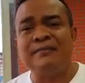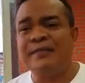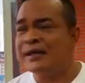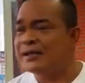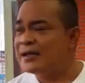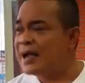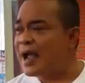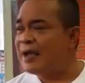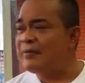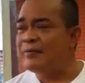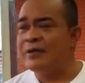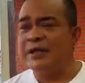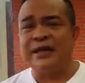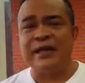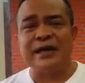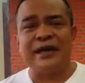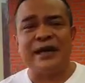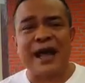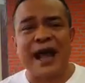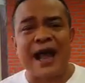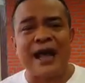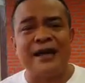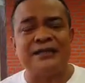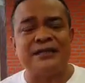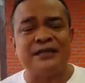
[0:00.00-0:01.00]
ไม่ใช้วิธี
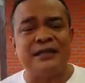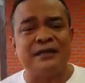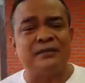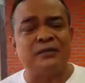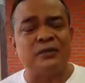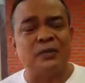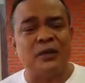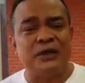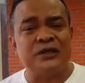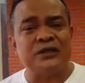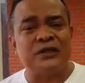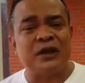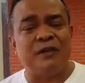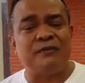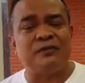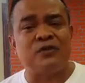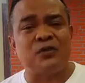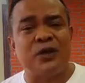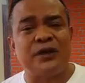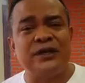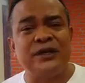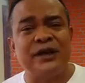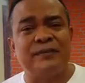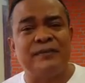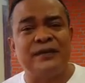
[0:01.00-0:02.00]
การสืบสวนสอบส
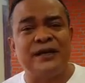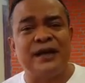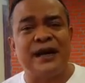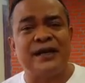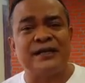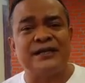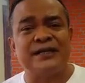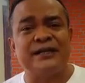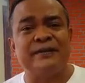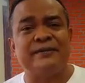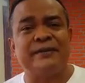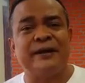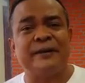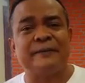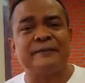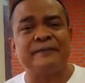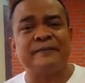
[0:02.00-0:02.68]
วนอย่างมืออาชีพ